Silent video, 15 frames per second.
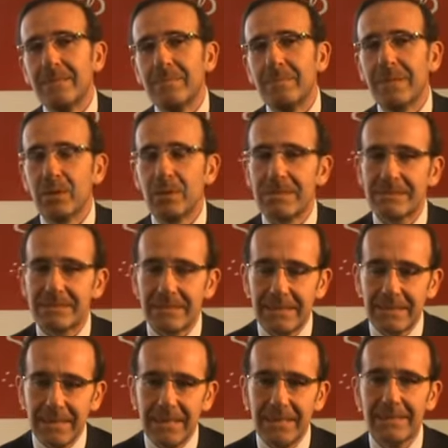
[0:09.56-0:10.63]
Meno
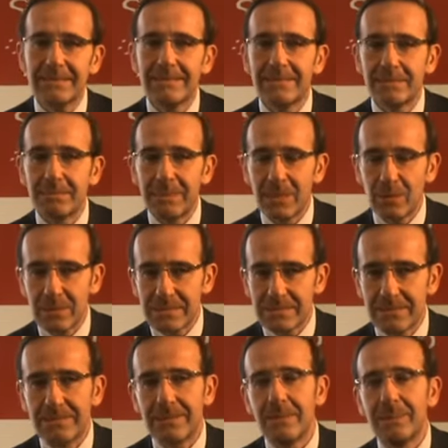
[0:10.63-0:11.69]
insegnanti, meno
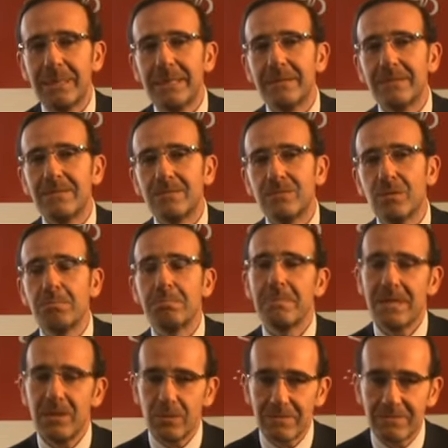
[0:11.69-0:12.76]
insegnamento,
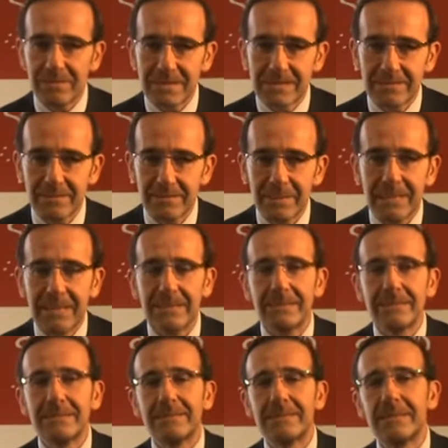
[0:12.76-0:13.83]
meno
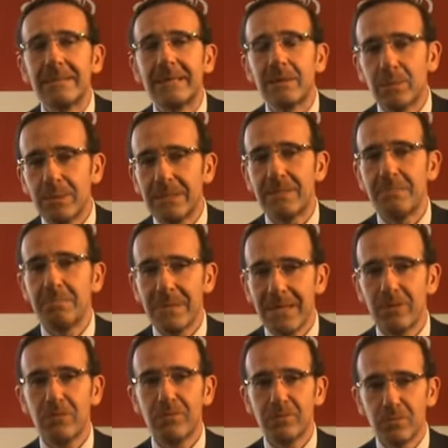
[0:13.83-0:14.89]
investimenti e quindi
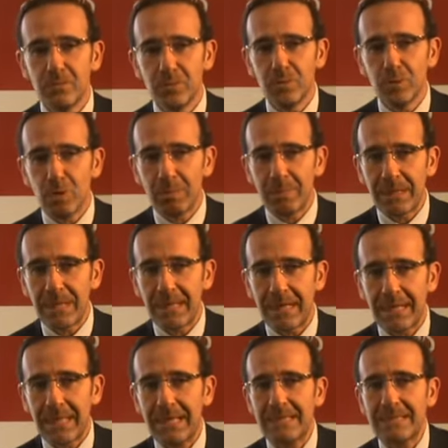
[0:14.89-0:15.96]
meno futuro per le
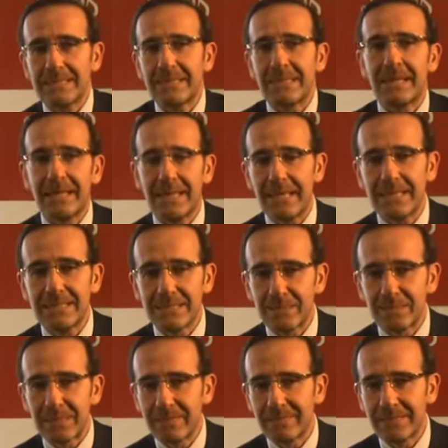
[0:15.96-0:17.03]
ragazze e i ragazzi,
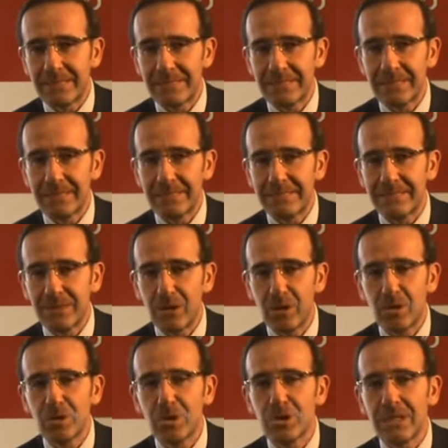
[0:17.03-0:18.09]
per i ventenni di
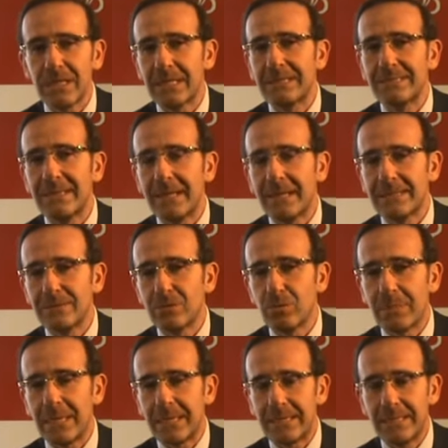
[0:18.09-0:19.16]
oggi nell'Italia di
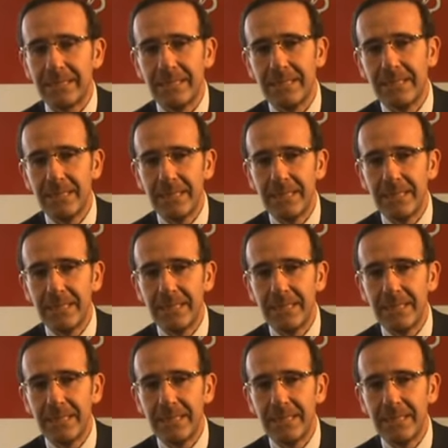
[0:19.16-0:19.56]
domani.